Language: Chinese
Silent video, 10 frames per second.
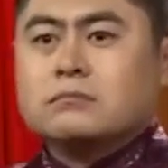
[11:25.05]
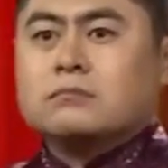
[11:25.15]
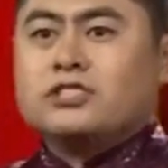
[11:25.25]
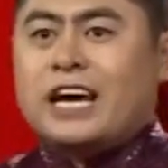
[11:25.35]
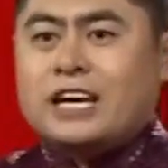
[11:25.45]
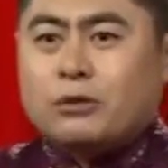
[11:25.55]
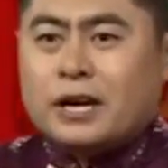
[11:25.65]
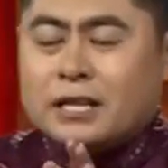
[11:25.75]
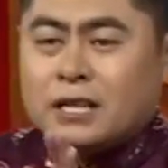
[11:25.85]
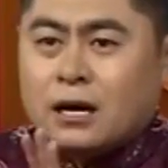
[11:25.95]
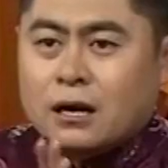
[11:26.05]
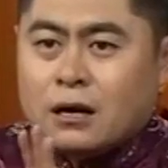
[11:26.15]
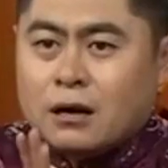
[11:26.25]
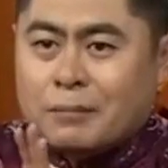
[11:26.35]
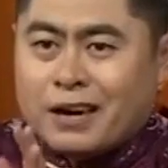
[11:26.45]
这一堆人呢
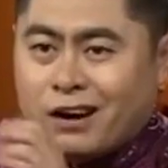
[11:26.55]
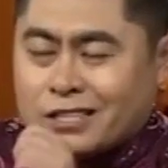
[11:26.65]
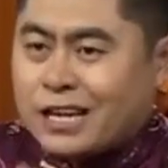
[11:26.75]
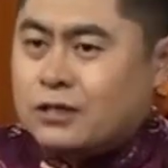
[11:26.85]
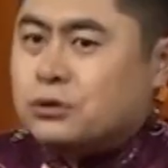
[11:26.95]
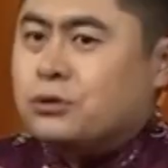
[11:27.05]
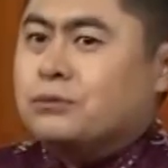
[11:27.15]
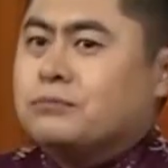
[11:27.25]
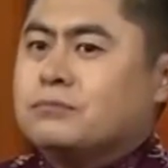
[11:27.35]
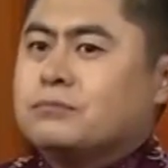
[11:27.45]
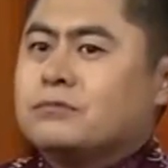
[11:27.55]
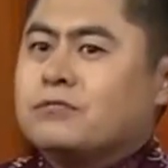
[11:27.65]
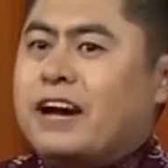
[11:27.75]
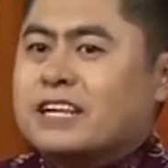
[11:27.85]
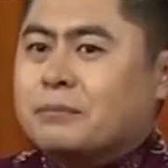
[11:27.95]
没往前头去，
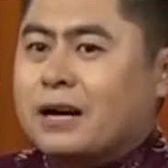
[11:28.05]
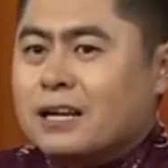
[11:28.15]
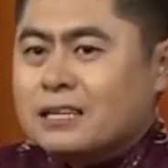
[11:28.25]
为什么呀？